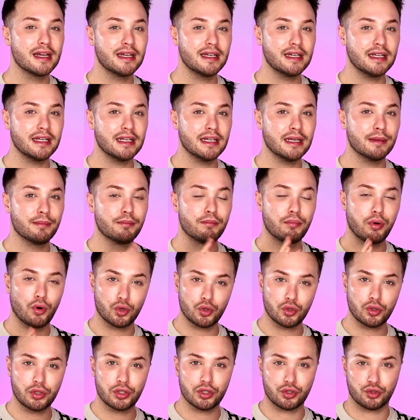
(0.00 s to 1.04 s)
die
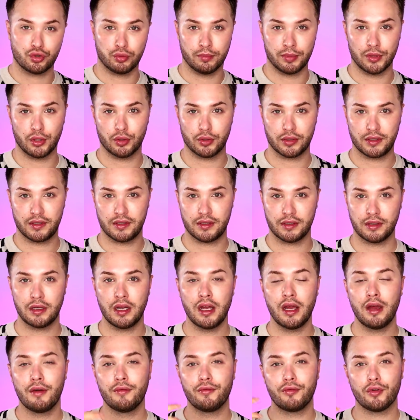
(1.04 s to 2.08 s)
Produkte zu
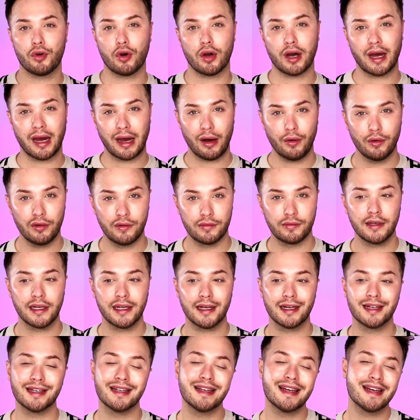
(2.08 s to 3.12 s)
benutzen für eure
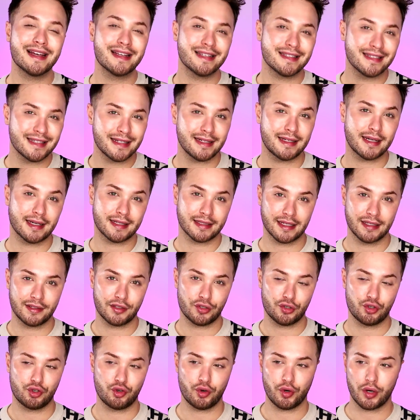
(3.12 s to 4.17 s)
Hautpflege, sieht das
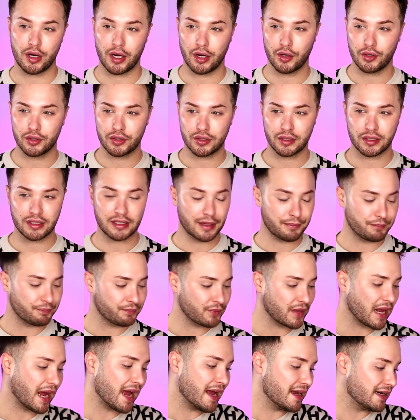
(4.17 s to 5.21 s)
Ganze schöner aus. Und
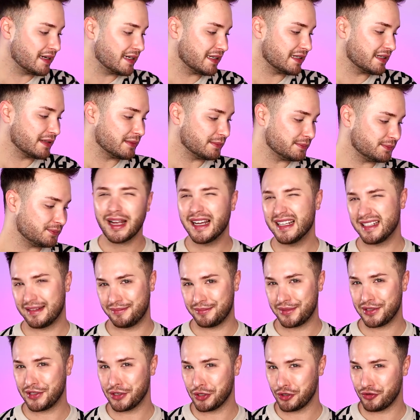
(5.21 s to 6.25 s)
eigentlich, also
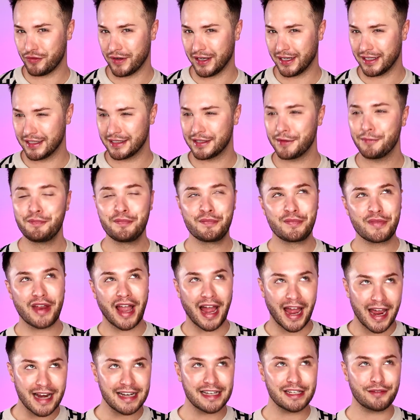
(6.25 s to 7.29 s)
ein bisschen schwierig.
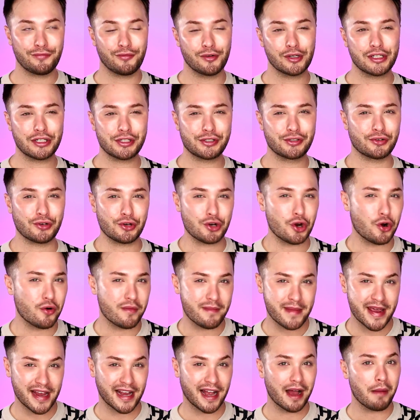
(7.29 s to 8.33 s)
Eigentlich wollte ich so einen
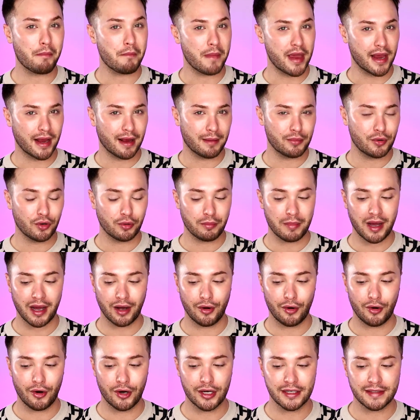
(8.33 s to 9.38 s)
No-Make-up-Make-up-Look
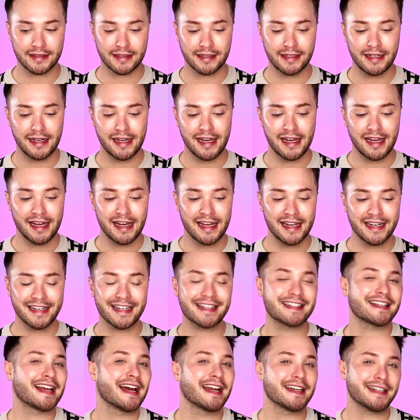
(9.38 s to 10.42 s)
machen heute.
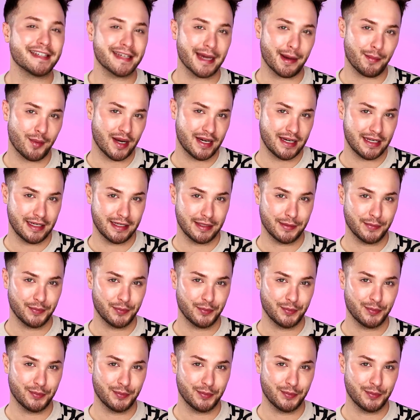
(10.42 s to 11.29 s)
Das kann ich aber nicht.